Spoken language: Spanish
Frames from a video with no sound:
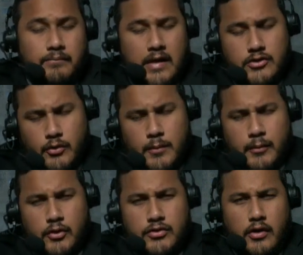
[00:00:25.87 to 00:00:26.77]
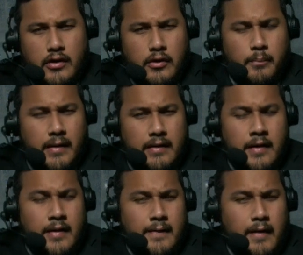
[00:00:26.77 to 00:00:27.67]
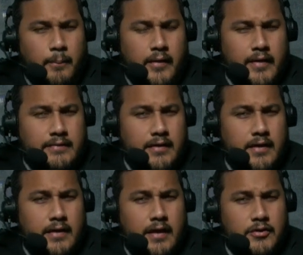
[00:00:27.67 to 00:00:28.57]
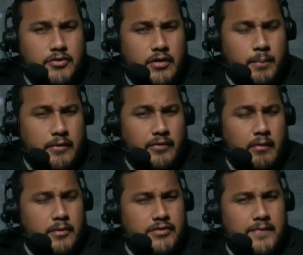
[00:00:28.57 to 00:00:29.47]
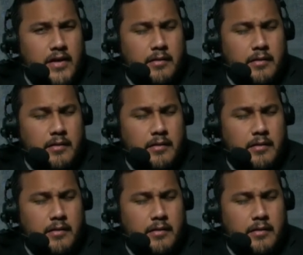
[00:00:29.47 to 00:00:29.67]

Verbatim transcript: show de pronóstico de El Par después de este Strona Pick Five. Vamos a entrar en